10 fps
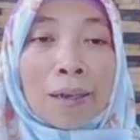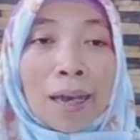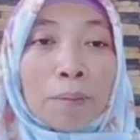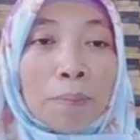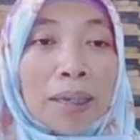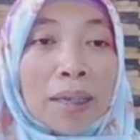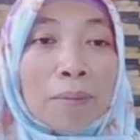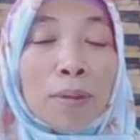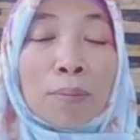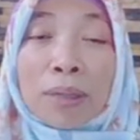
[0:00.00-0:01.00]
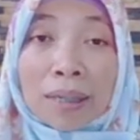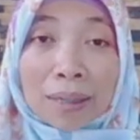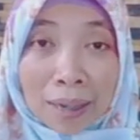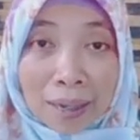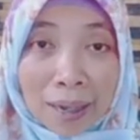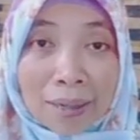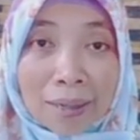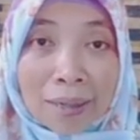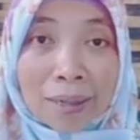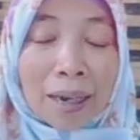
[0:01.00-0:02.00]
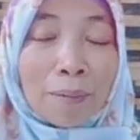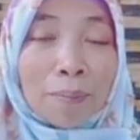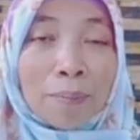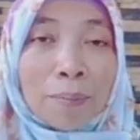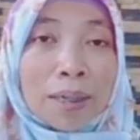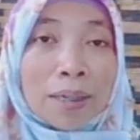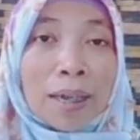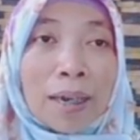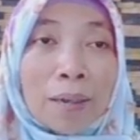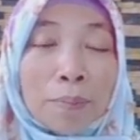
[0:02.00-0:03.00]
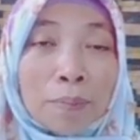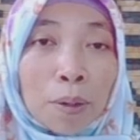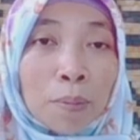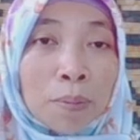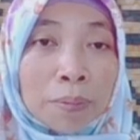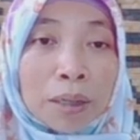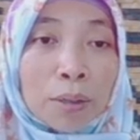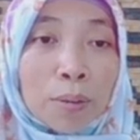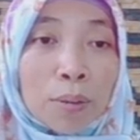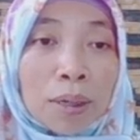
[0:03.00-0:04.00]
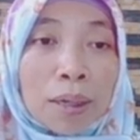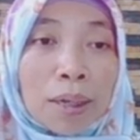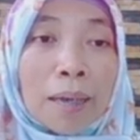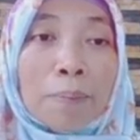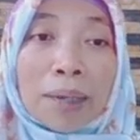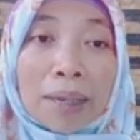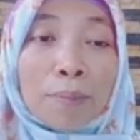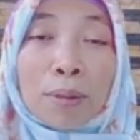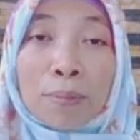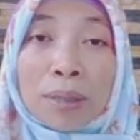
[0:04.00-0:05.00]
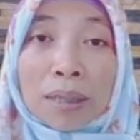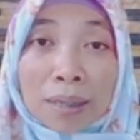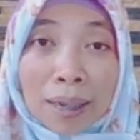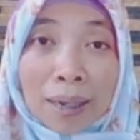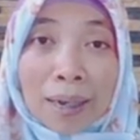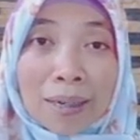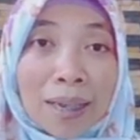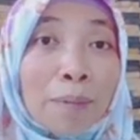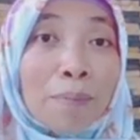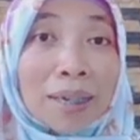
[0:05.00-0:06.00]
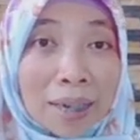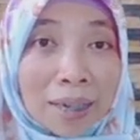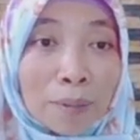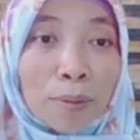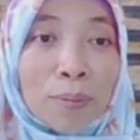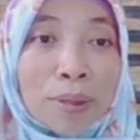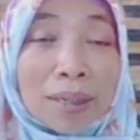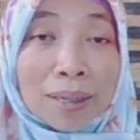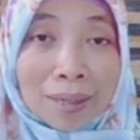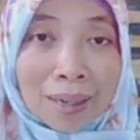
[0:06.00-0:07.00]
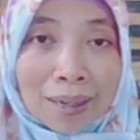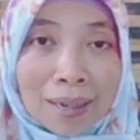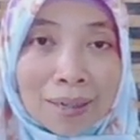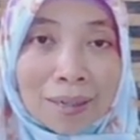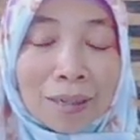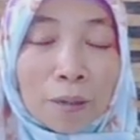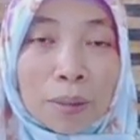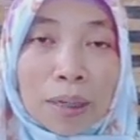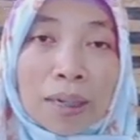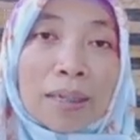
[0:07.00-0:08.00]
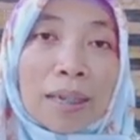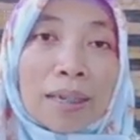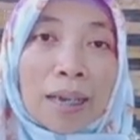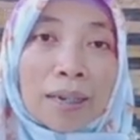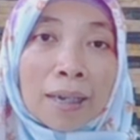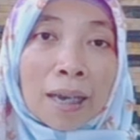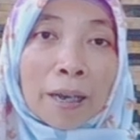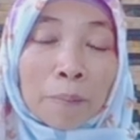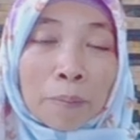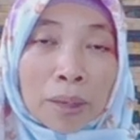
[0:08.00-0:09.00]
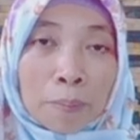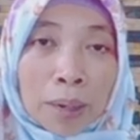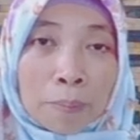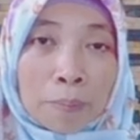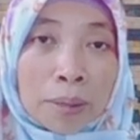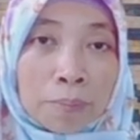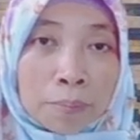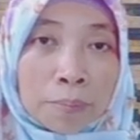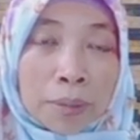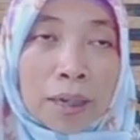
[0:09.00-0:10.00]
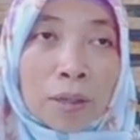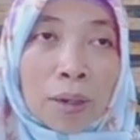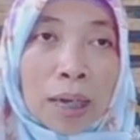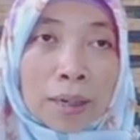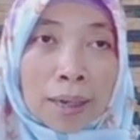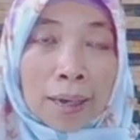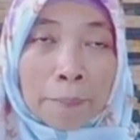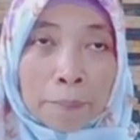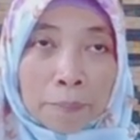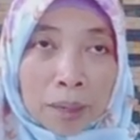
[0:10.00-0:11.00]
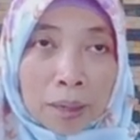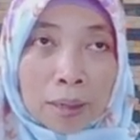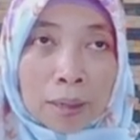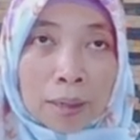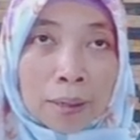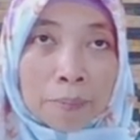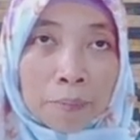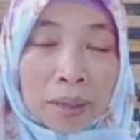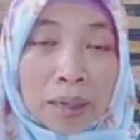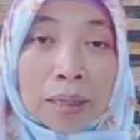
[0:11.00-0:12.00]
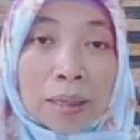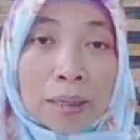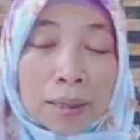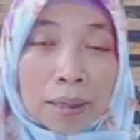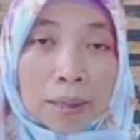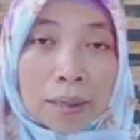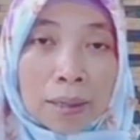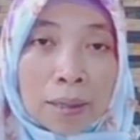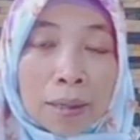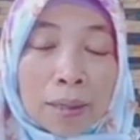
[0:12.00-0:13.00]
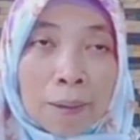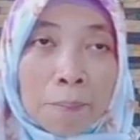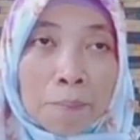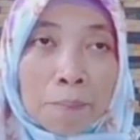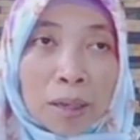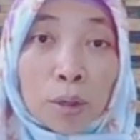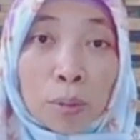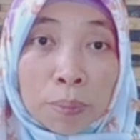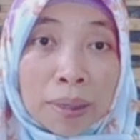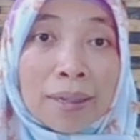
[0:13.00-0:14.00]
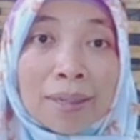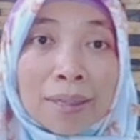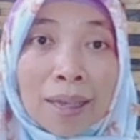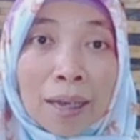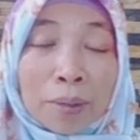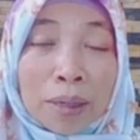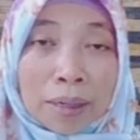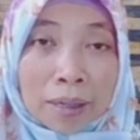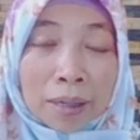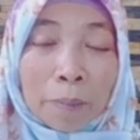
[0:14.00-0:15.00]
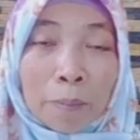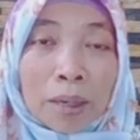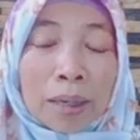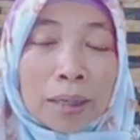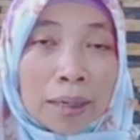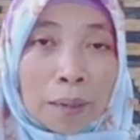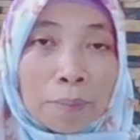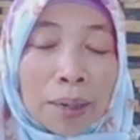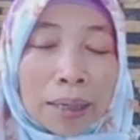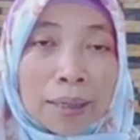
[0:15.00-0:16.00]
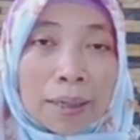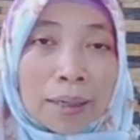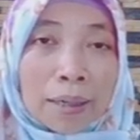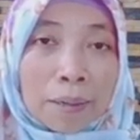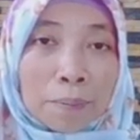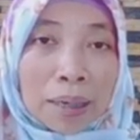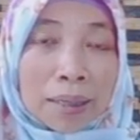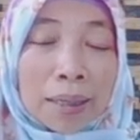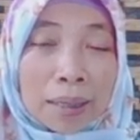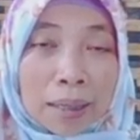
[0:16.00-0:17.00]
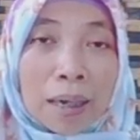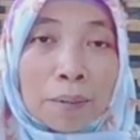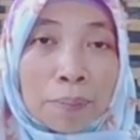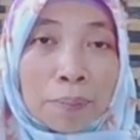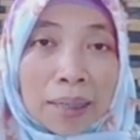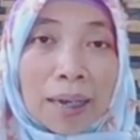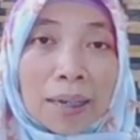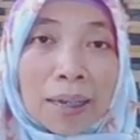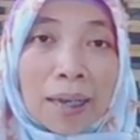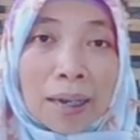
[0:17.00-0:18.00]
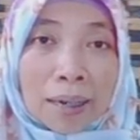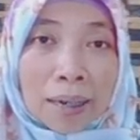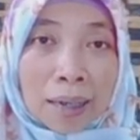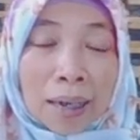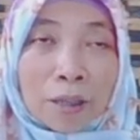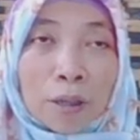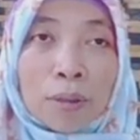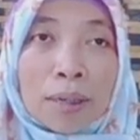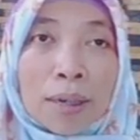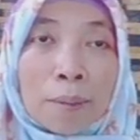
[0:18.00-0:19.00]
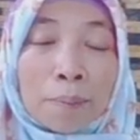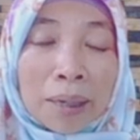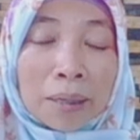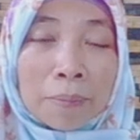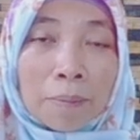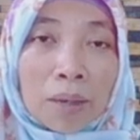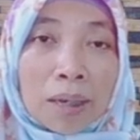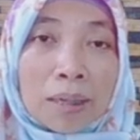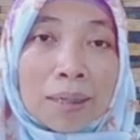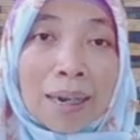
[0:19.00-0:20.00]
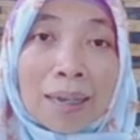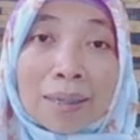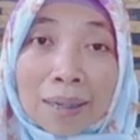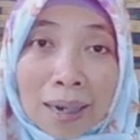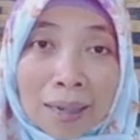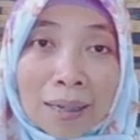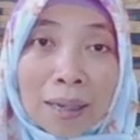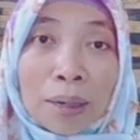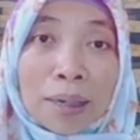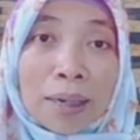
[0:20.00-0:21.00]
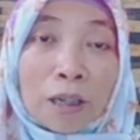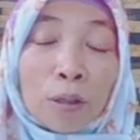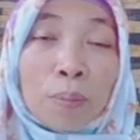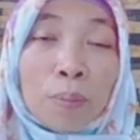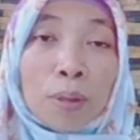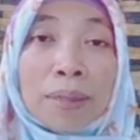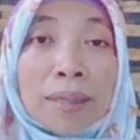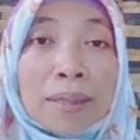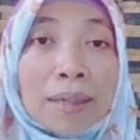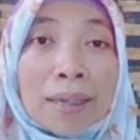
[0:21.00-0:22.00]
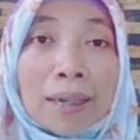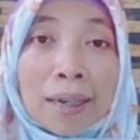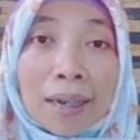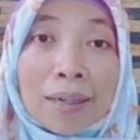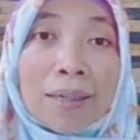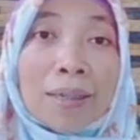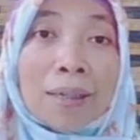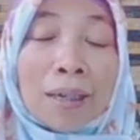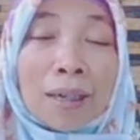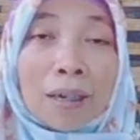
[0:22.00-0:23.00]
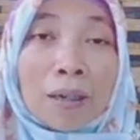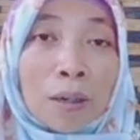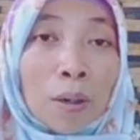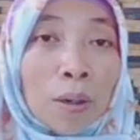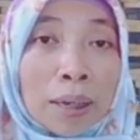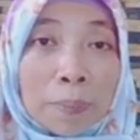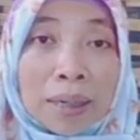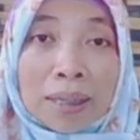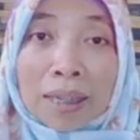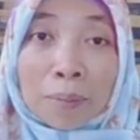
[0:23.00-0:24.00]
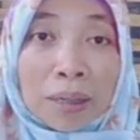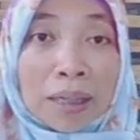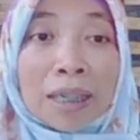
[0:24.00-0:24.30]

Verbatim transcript: apa yang belum diselesaikan di dalam di dalam problem itu apa yang belum diselesaikan yang mana yang belum diselesaikan misalnya dari area problem atau area uh, research uh, scope yang kita miliki terdapat pasti terdapat area-area atau terdapat eh, celah-celah uh, yang mana itu belum diselesaikan di uh, oleh penelitian-penelitian